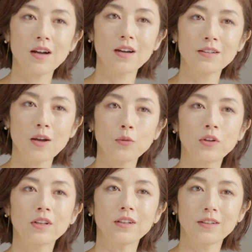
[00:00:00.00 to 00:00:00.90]
愛で溢
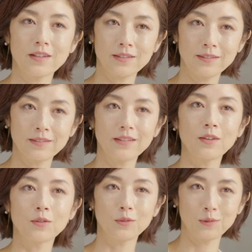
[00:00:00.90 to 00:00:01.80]
れてたなって
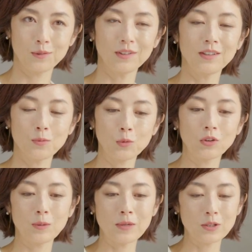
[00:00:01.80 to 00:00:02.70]
いうふうに思っ
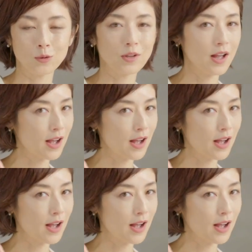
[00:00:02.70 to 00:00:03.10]
てますので